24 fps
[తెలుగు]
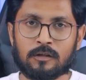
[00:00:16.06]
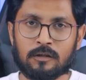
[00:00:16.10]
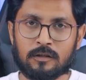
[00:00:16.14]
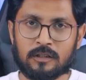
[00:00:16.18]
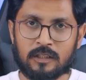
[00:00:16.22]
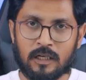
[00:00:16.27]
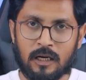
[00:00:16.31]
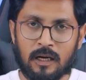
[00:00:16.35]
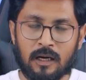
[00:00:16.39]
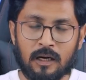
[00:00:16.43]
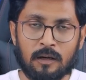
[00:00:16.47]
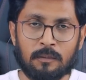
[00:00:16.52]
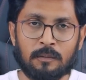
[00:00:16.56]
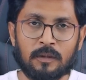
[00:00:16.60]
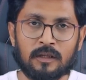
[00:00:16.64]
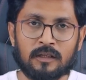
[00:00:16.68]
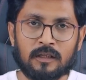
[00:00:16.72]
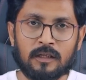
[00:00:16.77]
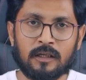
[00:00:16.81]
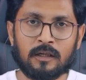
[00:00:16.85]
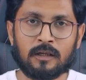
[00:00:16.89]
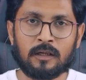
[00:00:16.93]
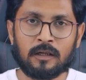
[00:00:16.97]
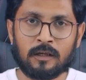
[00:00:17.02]
సో
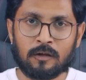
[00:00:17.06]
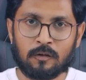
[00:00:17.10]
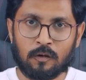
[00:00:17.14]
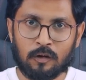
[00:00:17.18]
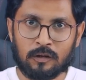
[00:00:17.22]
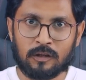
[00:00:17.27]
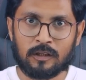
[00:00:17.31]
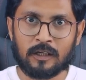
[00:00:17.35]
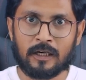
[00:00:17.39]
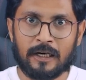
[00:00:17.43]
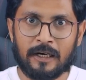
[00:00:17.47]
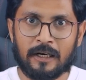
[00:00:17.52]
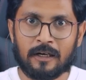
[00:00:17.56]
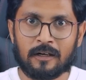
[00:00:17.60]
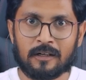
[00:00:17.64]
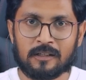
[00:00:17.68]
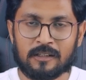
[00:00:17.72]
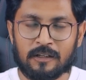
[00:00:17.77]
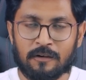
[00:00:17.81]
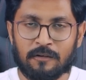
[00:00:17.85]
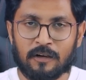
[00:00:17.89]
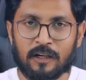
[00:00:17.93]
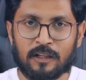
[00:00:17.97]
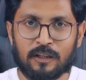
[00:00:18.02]
చాలామంది కొత్త
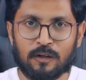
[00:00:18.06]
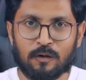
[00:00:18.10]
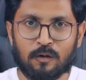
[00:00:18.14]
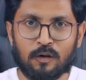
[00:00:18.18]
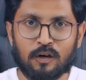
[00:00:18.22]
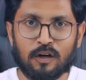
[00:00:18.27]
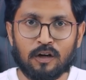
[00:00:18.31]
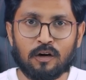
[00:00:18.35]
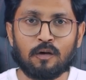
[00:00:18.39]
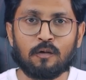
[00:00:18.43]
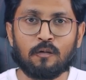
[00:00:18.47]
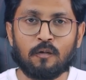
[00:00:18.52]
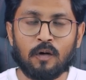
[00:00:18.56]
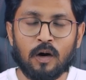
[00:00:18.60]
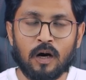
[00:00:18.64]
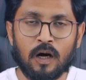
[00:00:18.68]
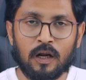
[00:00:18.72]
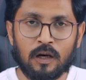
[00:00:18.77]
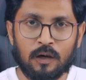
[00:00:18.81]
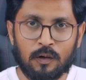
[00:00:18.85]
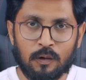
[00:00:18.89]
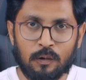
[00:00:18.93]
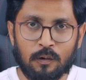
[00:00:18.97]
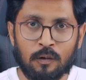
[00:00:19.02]
క్రియేటర్స్ ఎవరైతే ఉంటారో
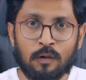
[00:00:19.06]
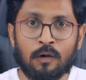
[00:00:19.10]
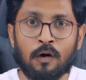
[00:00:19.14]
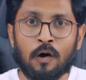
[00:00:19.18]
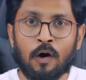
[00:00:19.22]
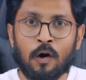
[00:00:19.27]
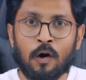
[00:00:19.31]
వాళ్ళు